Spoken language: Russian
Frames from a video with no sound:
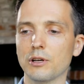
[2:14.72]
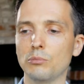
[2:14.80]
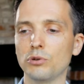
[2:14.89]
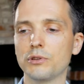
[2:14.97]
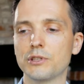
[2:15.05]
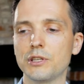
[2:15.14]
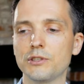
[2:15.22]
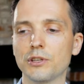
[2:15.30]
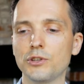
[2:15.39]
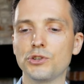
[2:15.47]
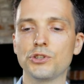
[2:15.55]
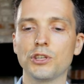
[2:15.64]
работы здесь
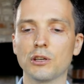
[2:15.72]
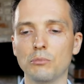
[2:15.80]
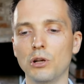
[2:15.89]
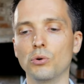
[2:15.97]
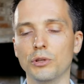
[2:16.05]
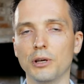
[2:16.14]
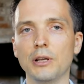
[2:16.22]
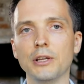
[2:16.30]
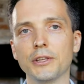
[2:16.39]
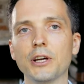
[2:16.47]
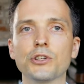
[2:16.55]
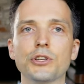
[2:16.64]
3-4 миллиона.
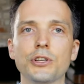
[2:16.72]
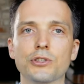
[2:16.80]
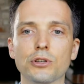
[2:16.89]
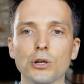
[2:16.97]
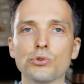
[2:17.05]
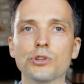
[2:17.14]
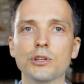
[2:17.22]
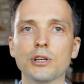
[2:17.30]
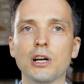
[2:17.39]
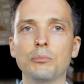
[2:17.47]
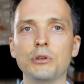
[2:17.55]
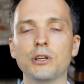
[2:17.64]
Также есть хорошие
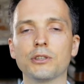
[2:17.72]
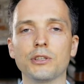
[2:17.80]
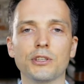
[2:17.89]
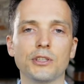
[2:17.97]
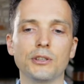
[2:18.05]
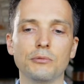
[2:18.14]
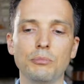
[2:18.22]
объекты, это